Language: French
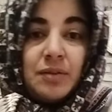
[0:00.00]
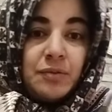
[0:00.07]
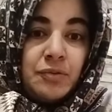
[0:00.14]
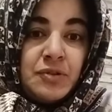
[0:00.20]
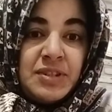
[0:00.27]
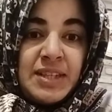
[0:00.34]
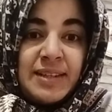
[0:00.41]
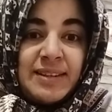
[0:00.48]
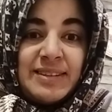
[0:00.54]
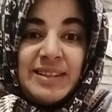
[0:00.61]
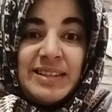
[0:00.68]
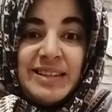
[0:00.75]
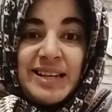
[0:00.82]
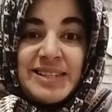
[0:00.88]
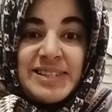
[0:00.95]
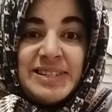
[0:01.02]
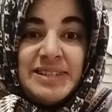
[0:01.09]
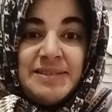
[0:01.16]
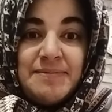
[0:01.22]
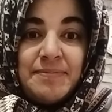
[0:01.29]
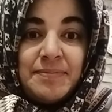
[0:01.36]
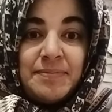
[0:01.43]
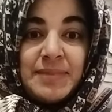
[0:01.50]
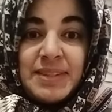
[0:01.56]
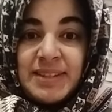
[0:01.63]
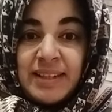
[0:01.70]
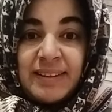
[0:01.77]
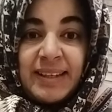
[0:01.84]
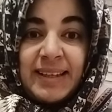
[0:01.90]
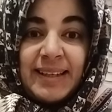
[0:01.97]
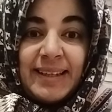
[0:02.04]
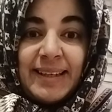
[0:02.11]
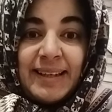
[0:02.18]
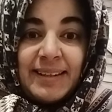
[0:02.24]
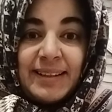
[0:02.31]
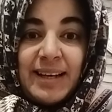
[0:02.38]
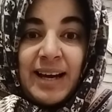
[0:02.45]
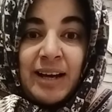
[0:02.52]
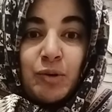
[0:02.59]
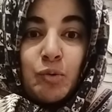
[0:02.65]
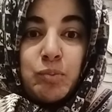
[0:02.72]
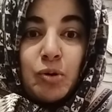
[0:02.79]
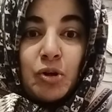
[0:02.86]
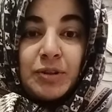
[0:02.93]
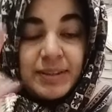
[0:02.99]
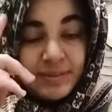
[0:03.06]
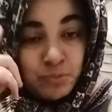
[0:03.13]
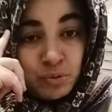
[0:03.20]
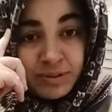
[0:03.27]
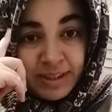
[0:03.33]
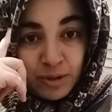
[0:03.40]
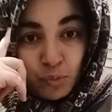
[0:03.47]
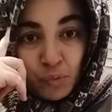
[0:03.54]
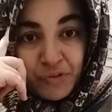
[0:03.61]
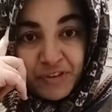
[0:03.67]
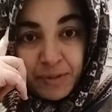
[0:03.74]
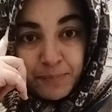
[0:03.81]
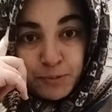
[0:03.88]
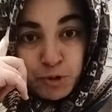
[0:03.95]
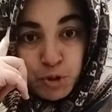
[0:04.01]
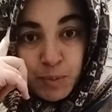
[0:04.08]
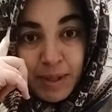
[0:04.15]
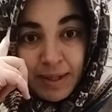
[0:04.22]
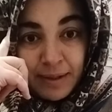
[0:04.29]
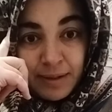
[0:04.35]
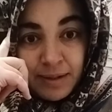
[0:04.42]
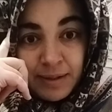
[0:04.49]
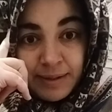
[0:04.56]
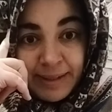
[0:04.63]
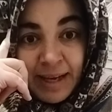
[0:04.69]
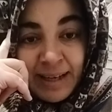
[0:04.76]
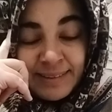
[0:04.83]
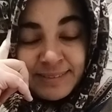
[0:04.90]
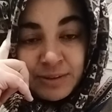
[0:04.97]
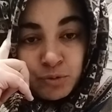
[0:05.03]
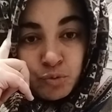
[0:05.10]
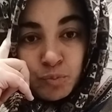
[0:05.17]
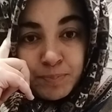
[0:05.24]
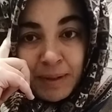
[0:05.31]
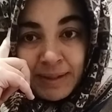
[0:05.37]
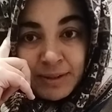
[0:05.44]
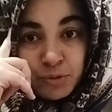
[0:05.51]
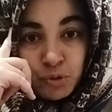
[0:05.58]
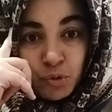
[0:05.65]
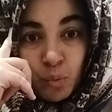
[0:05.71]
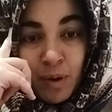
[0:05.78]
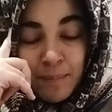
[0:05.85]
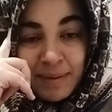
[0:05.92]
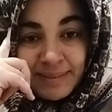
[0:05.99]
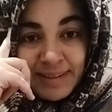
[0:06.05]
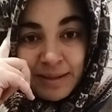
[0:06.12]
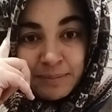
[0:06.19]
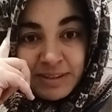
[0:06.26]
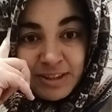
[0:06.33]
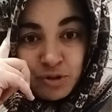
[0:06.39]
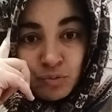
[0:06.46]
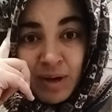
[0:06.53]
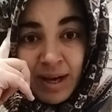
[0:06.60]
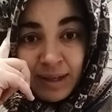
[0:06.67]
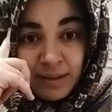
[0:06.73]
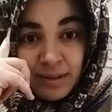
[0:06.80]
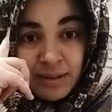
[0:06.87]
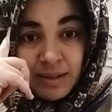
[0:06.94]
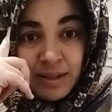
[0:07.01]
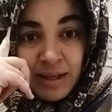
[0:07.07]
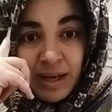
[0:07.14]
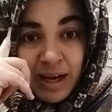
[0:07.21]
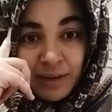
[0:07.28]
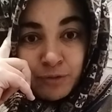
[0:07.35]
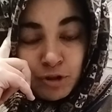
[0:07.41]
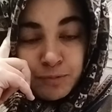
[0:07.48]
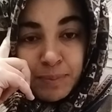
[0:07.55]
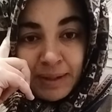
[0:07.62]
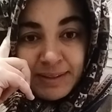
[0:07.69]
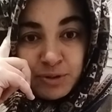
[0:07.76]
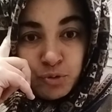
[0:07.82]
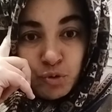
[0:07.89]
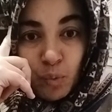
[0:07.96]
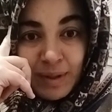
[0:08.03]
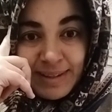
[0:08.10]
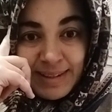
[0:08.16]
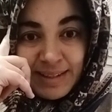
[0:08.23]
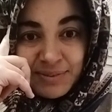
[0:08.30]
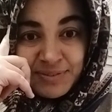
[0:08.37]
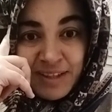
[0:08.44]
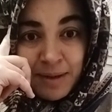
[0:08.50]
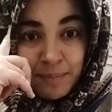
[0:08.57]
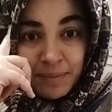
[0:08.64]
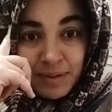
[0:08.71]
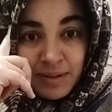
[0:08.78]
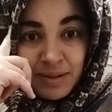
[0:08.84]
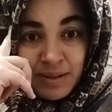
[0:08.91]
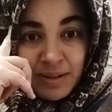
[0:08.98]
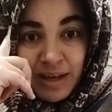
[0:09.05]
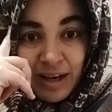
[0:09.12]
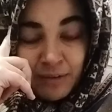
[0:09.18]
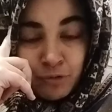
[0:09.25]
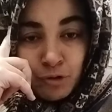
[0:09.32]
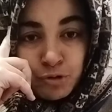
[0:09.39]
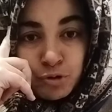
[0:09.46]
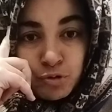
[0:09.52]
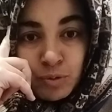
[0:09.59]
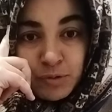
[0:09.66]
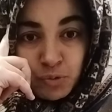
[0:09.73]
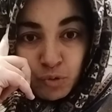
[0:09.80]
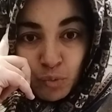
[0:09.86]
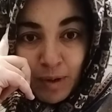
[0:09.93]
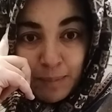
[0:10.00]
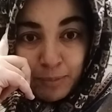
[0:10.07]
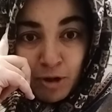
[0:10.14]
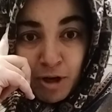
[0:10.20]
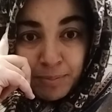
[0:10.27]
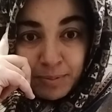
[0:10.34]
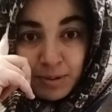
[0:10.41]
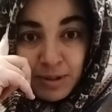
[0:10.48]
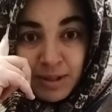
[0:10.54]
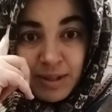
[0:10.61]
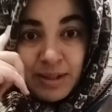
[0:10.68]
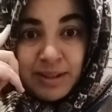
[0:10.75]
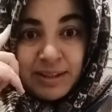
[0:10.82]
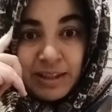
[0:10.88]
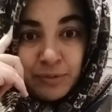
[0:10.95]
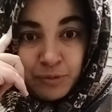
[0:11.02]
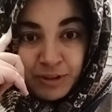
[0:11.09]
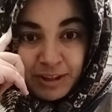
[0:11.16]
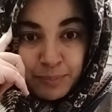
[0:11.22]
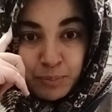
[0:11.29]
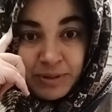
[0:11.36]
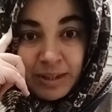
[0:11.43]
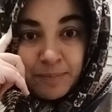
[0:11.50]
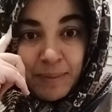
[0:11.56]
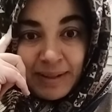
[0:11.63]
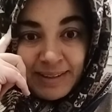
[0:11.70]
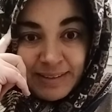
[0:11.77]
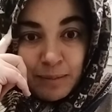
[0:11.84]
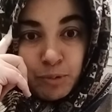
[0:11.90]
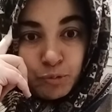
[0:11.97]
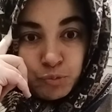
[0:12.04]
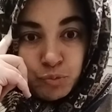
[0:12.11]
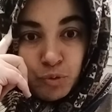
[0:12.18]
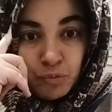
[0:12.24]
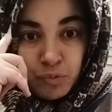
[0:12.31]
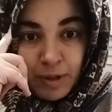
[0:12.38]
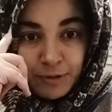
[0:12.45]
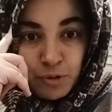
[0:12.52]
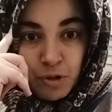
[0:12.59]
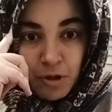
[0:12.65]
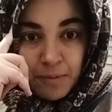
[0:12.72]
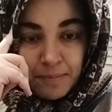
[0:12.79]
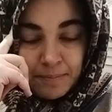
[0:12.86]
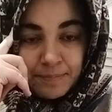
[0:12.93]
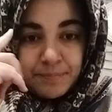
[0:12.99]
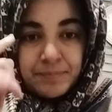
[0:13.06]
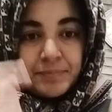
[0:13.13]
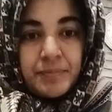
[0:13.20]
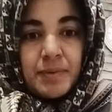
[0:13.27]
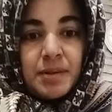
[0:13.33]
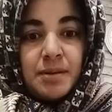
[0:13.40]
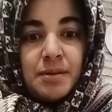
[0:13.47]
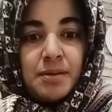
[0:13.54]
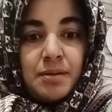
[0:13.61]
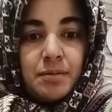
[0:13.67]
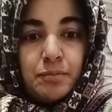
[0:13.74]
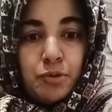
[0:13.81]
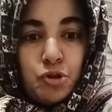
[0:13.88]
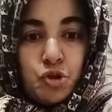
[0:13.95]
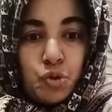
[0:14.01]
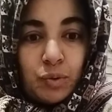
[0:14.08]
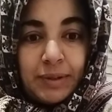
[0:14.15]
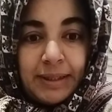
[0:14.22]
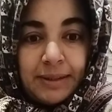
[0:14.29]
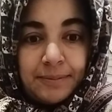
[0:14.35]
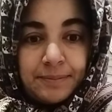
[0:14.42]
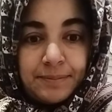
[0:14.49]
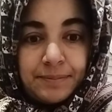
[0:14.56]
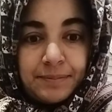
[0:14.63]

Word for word: Vous êtes des nazis. C'est très clair à comprendre. Tout est conceptuel. Et arrêtez de nous parler de droit matin, midi, soir. Avant de parler du droit de la femme, avant que ce soit son droit propre, il faudrait peut-être parler d'abord du devoir de l'homme. Bonne journée.